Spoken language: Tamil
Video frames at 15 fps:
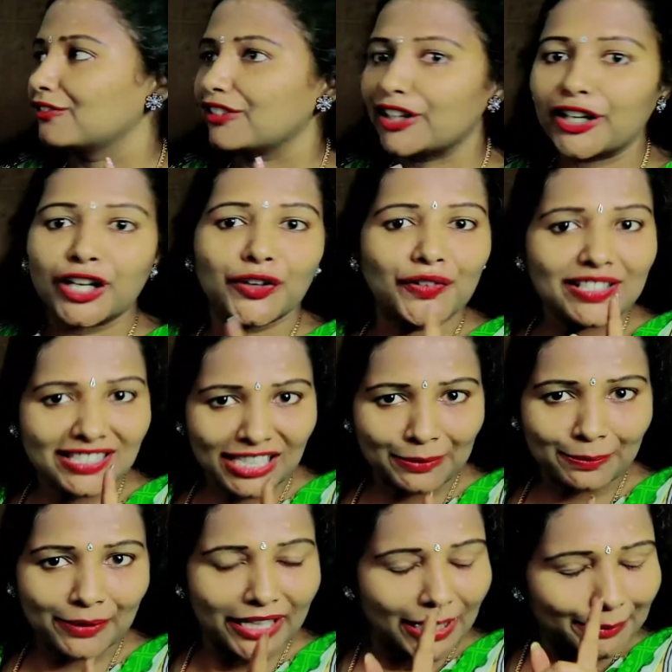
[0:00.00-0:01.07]
வீடியோவை
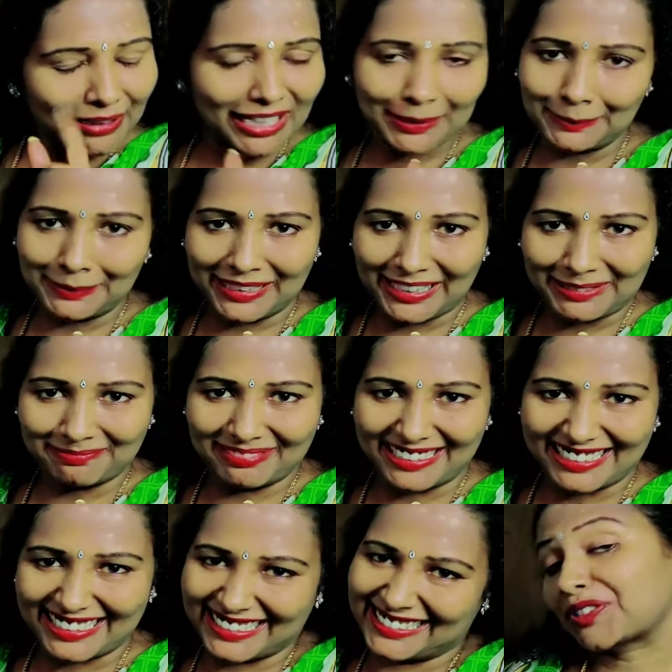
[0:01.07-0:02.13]
ஸ்கிப் பண்ணாமல் கம்ப்ளீட்டாக
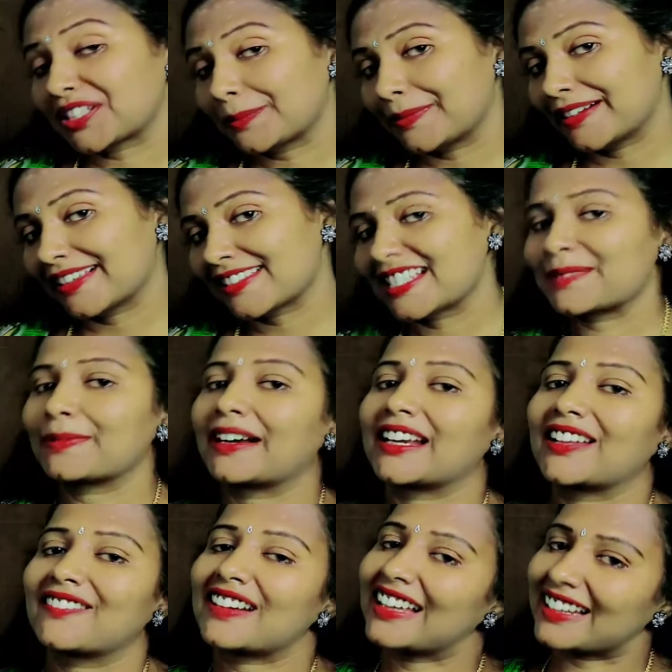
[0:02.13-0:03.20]
பாருங்கள் புதுசாக பர்ச்சேஸ்
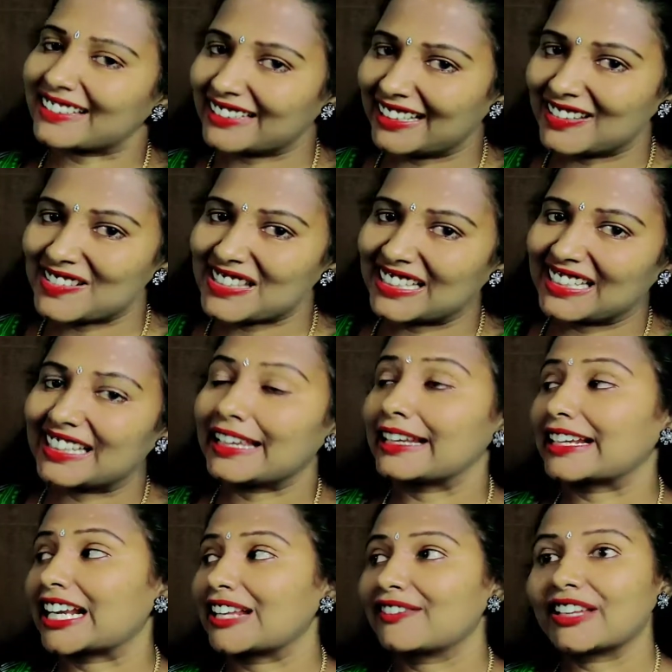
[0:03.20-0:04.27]
பண்ணவங்களாக இருந்தாலும் சரி
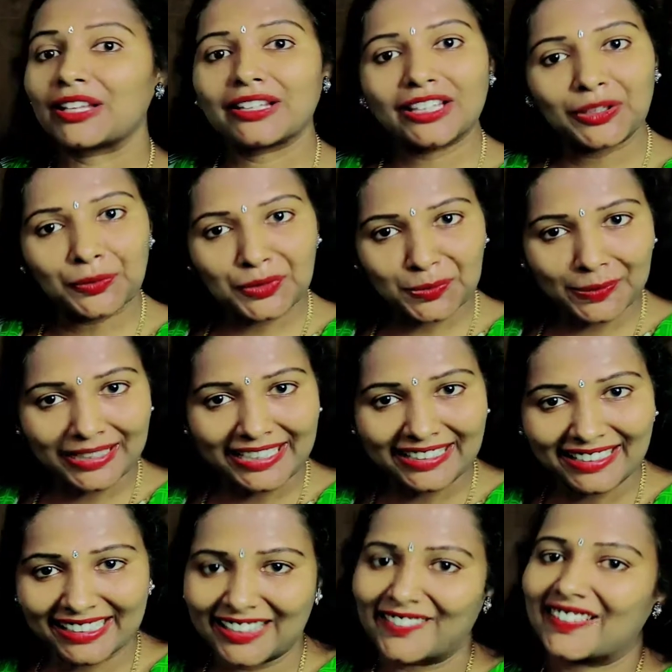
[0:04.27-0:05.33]
ஏற்கனவே இதை யூஸ்
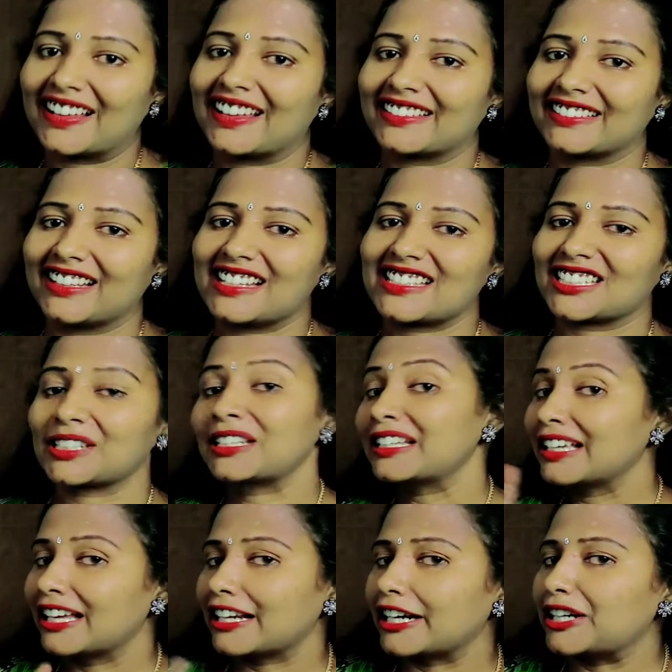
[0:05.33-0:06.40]
பண்ணிகிட்டு இருக்கவங்களா இருந்தாலும் சரி
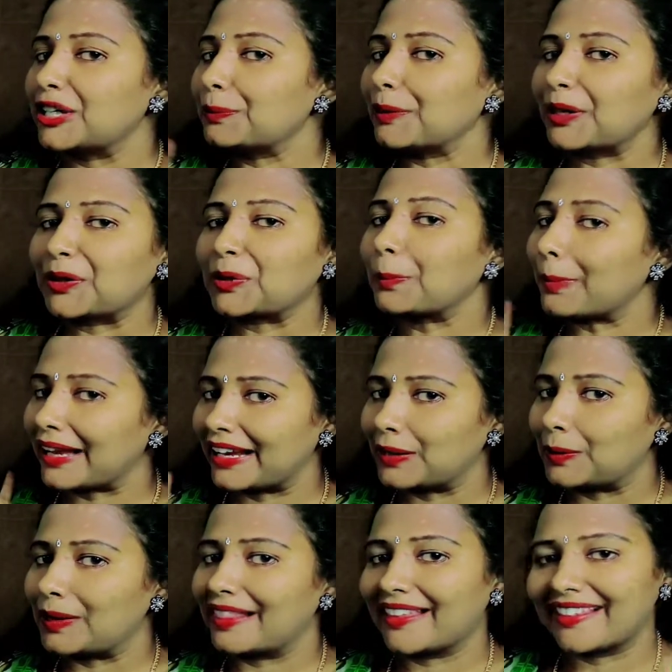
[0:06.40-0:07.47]
ரெண்டு பேருக்கும்
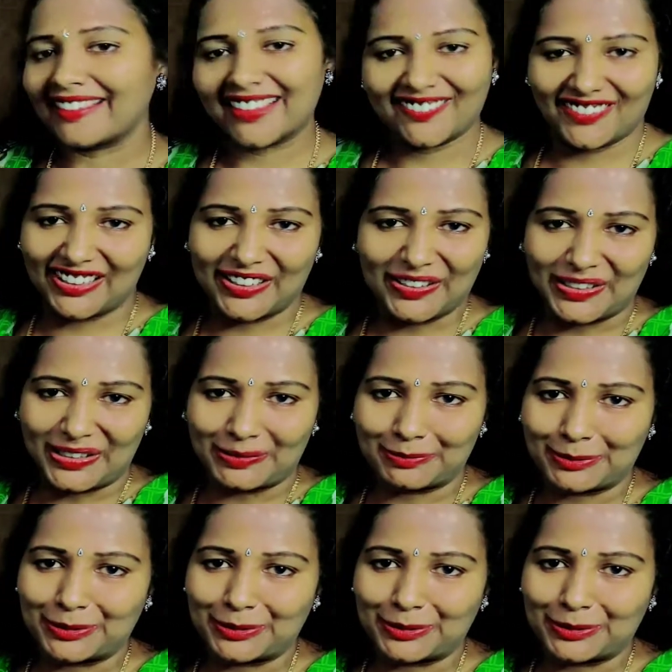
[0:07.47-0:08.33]
பயனுள்ளதாக தான் இந்த வீடியோ இருக்க